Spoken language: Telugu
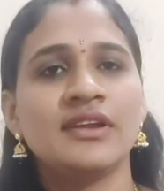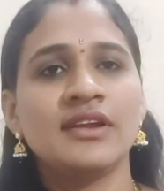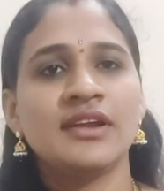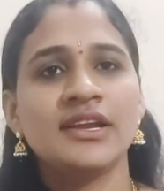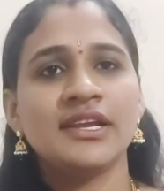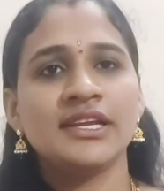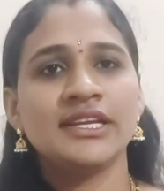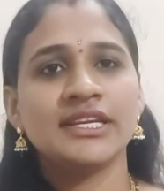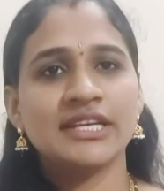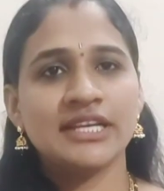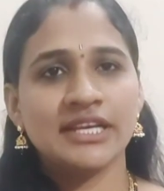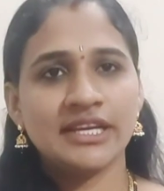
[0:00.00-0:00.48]

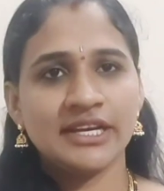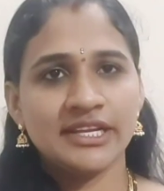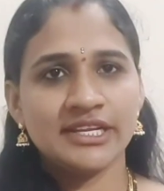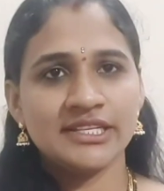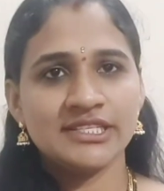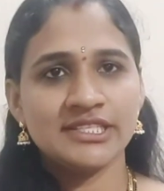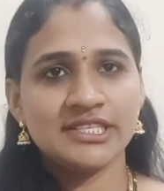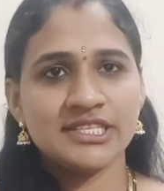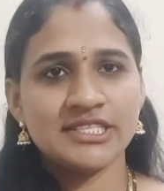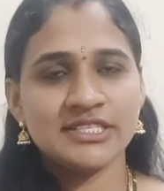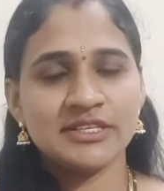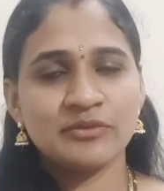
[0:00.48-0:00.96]
ఇంకా నేను
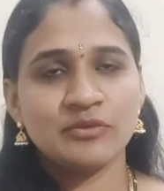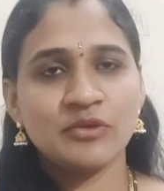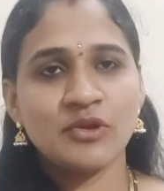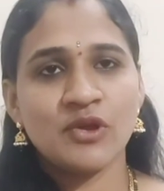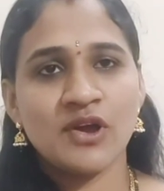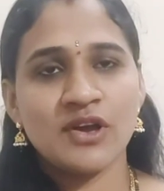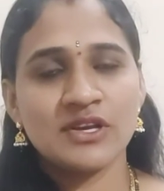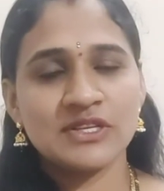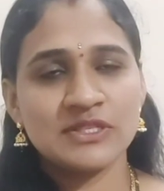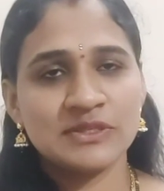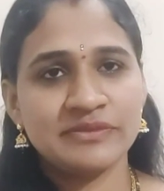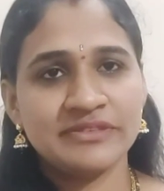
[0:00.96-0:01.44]
చేసిన
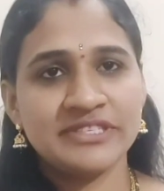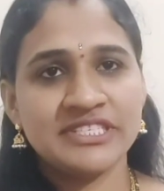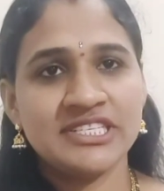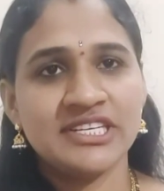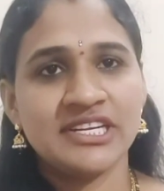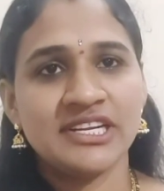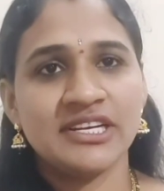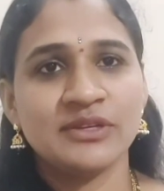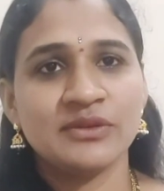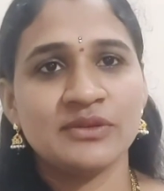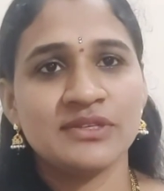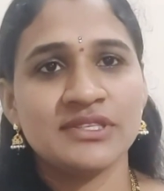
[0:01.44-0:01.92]
వ్లాగ్స్
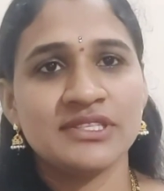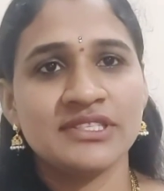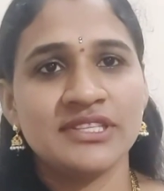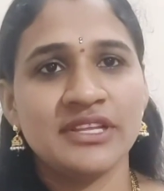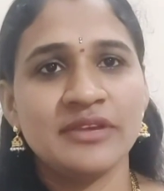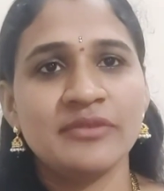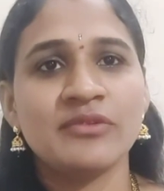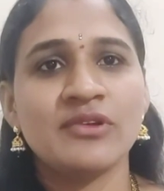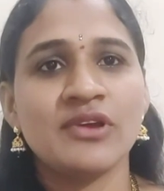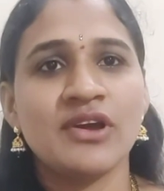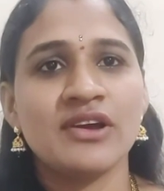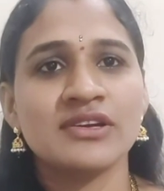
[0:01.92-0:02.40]
విషయానికి వస్తే
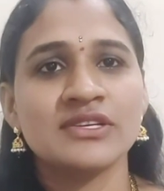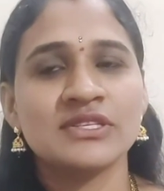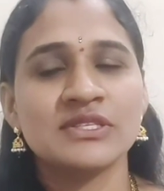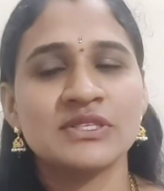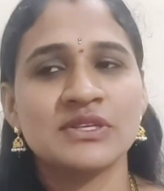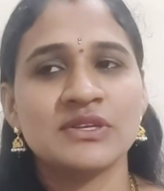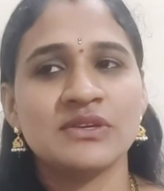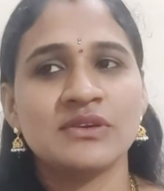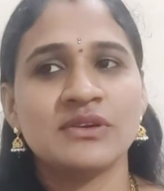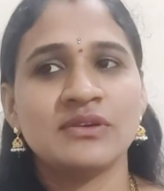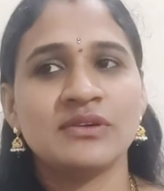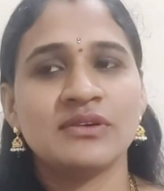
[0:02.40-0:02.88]

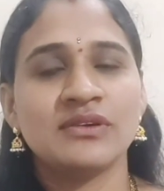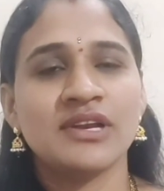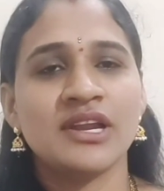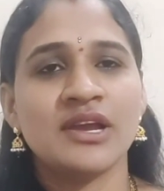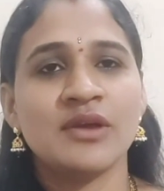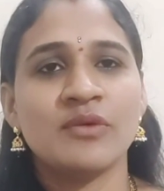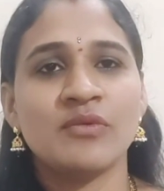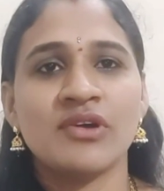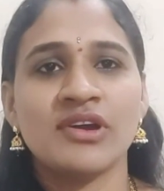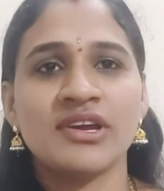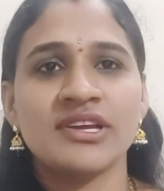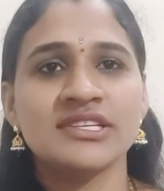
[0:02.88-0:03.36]
వ్లాగ్స్లో నా
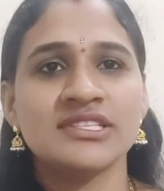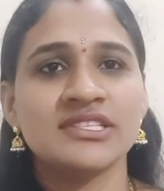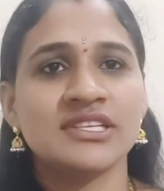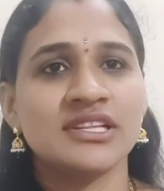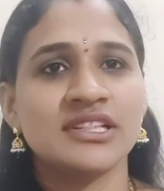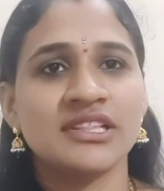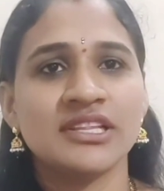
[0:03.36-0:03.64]
వాయిస్ అంతా